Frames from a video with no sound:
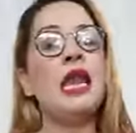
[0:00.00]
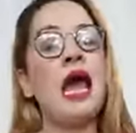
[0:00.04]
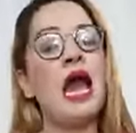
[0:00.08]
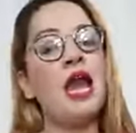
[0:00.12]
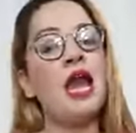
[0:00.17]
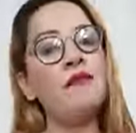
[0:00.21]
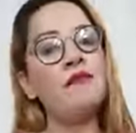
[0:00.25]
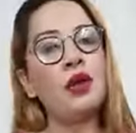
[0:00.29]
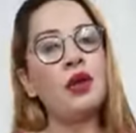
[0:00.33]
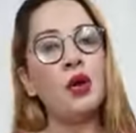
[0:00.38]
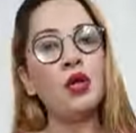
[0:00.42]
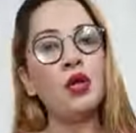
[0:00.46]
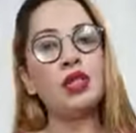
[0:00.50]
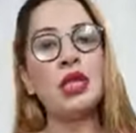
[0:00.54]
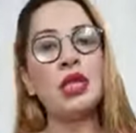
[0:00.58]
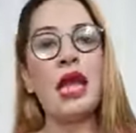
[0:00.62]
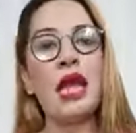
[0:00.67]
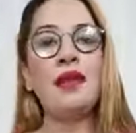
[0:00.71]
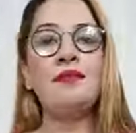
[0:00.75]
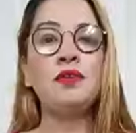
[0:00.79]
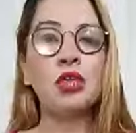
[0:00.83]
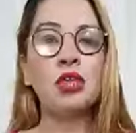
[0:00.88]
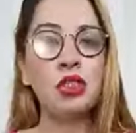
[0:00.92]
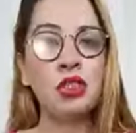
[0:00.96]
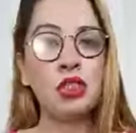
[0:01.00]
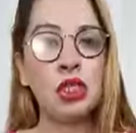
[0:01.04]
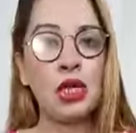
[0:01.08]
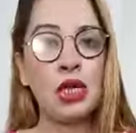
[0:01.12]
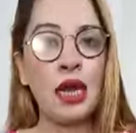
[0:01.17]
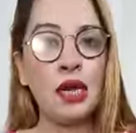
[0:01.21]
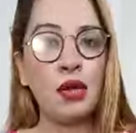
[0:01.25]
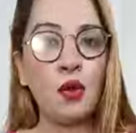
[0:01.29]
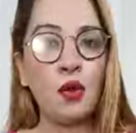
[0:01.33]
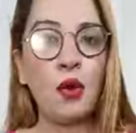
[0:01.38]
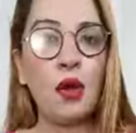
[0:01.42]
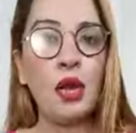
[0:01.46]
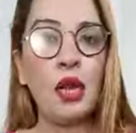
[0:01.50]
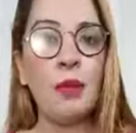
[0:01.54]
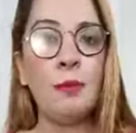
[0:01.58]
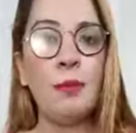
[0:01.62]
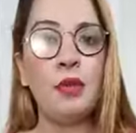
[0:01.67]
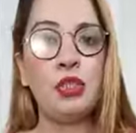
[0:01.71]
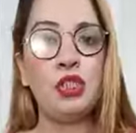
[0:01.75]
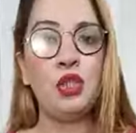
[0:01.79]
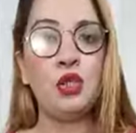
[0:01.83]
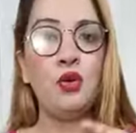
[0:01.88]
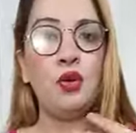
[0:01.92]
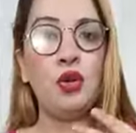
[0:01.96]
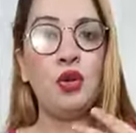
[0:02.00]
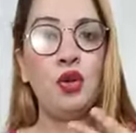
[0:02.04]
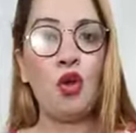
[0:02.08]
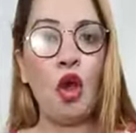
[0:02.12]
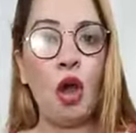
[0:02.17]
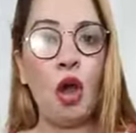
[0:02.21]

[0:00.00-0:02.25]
লাইভে হচ্ছে লাইভটা শেয়ার করলে করলে বেশি করে